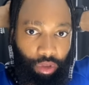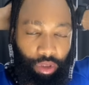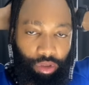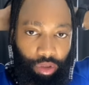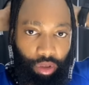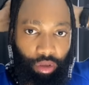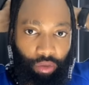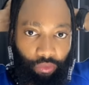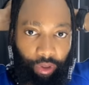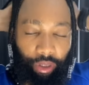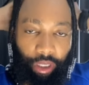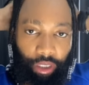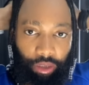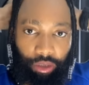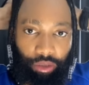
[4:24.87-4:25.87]
Les gens,
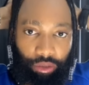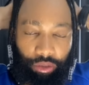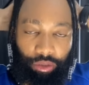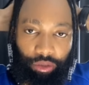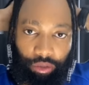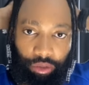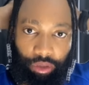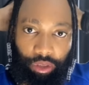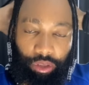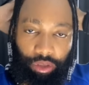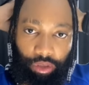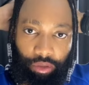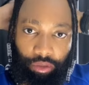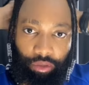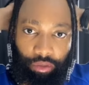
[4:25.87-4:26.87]
voilà. Les
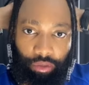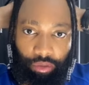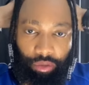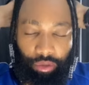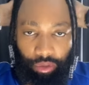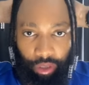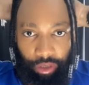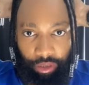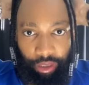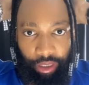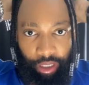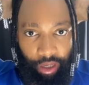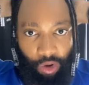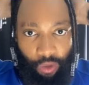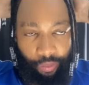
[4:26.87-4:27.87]
gens te
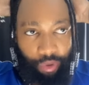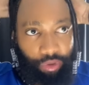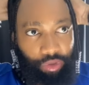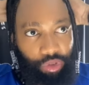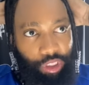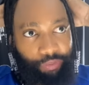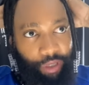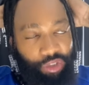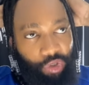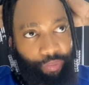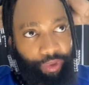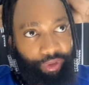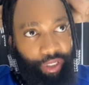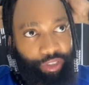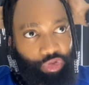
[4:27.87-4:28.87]
traitent gras opportuniste parce que
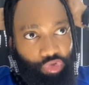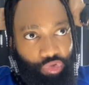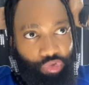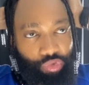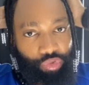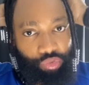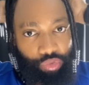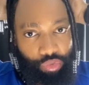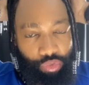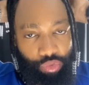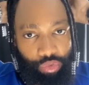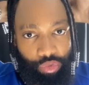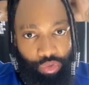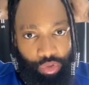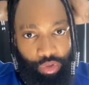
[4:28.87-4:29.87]
peut-être tu.
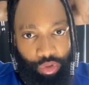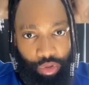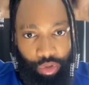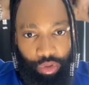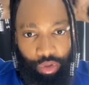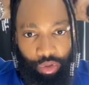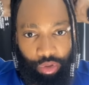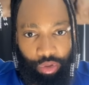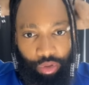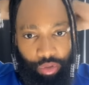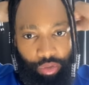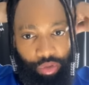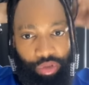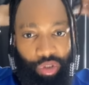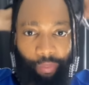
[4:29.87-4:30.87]

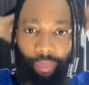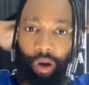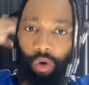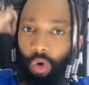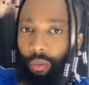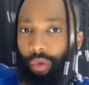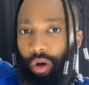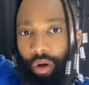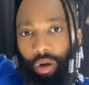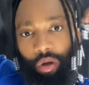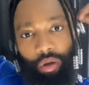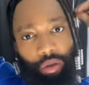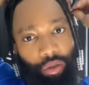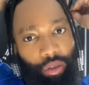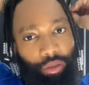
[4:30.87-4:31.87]
Tu sais pas
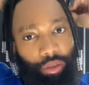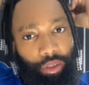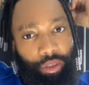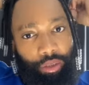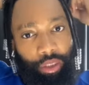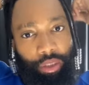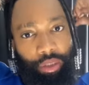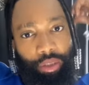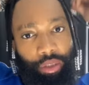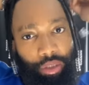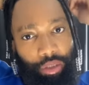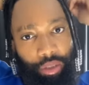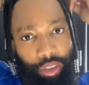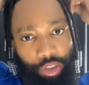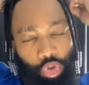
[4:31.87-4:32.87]
comment
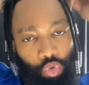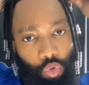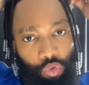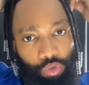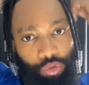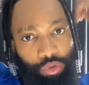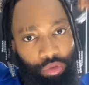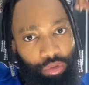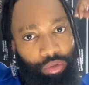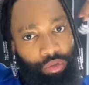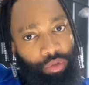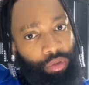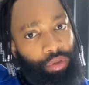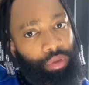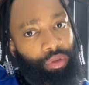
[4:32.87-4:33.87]
entretenir les choses.
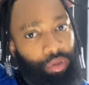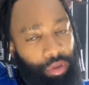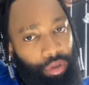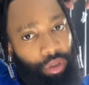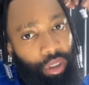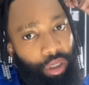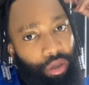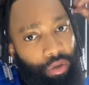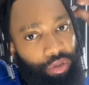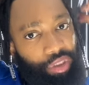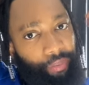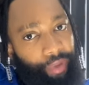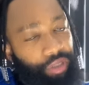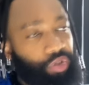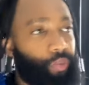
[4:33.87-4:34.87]
Alors que
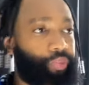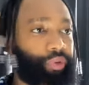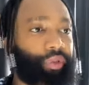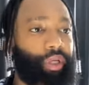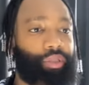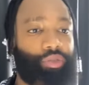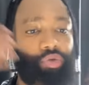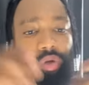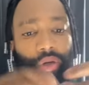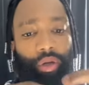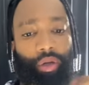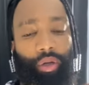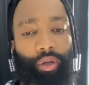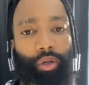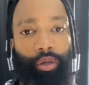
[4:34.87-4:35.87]
c'est parce que peut-être tu
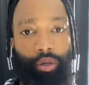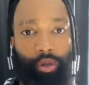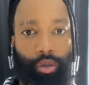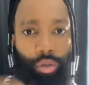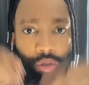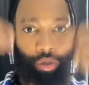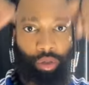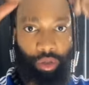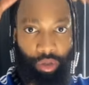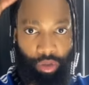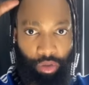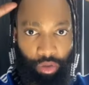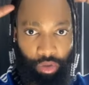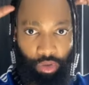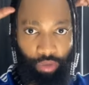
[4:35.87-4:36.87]
es
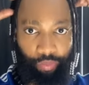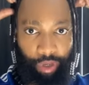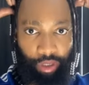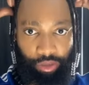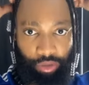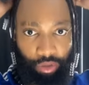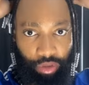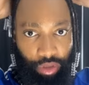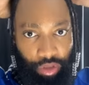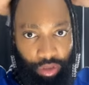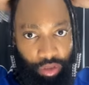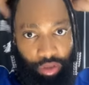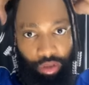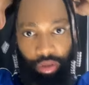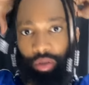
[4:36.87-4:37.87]
une personne
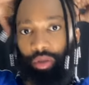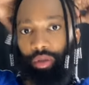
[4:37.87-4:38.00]
qui.